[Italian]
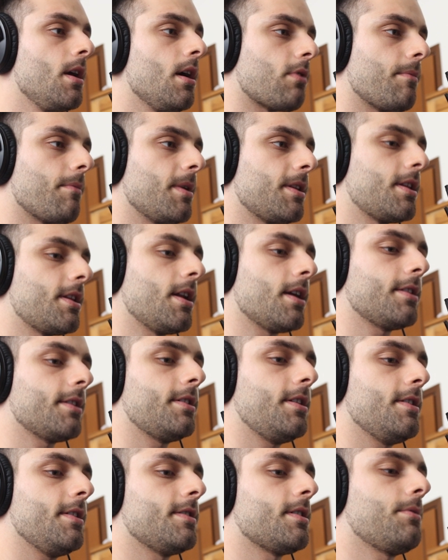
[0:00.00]
Qua mette
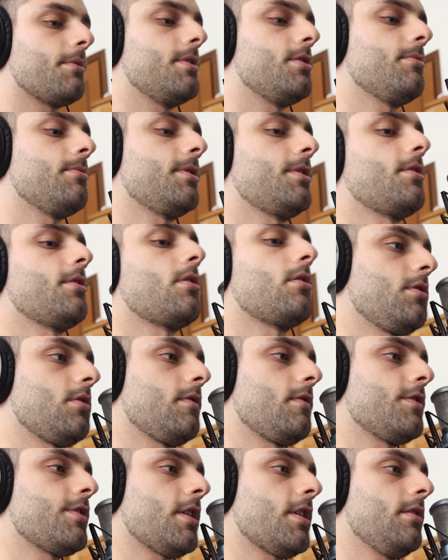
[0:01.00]
l'artista, quindi metterò
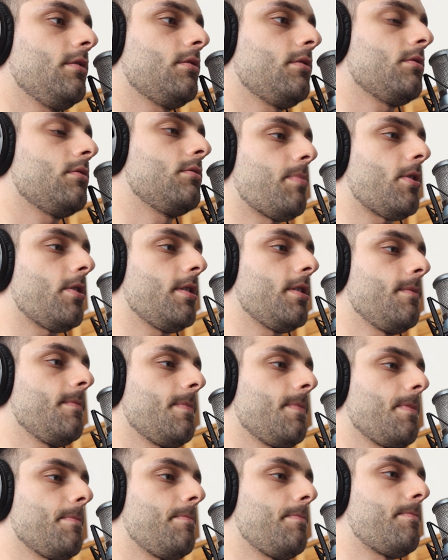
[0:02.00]
900. Poi
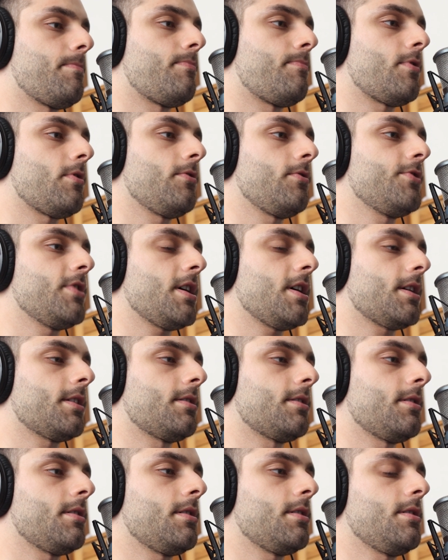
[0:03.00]

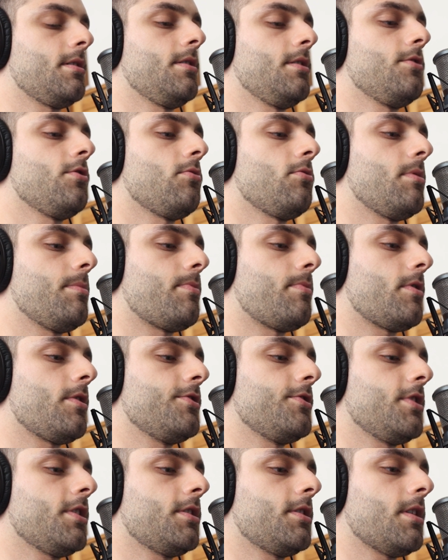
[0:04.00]
project, nome
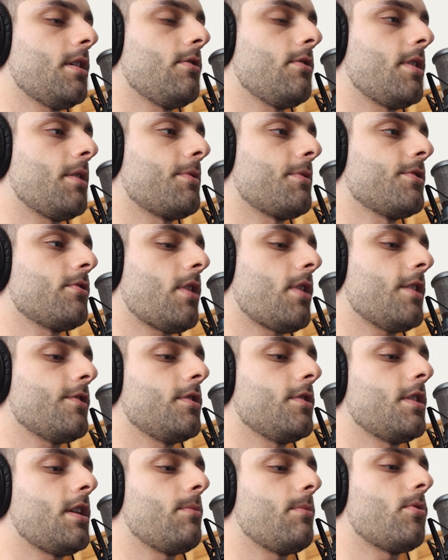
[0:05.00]
project. Allora, in questo caso
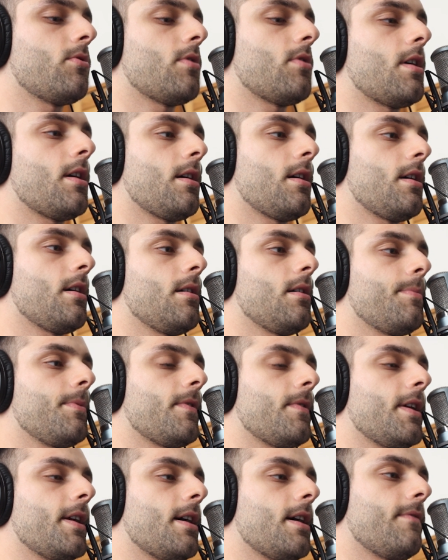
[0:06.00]
andremo a
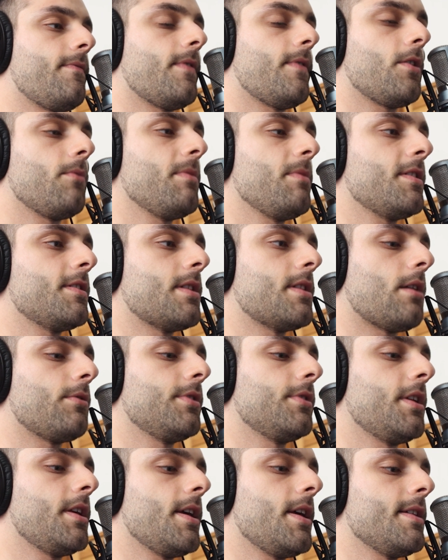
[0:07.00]
provare a fare un mixdown
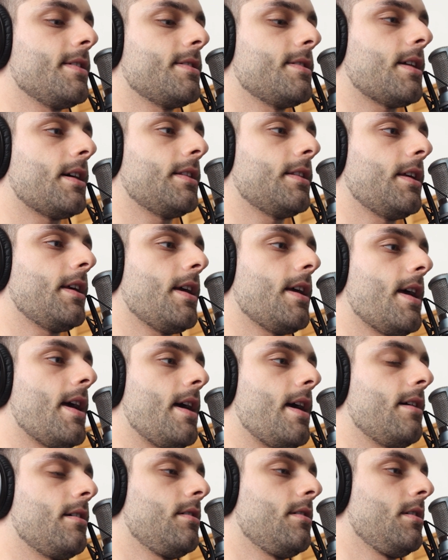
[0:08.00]
di Estate
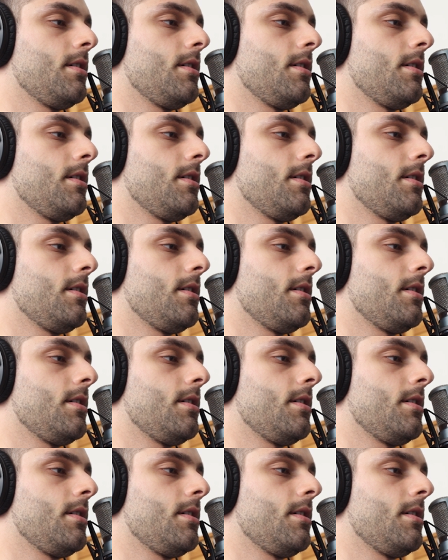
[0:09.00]
E,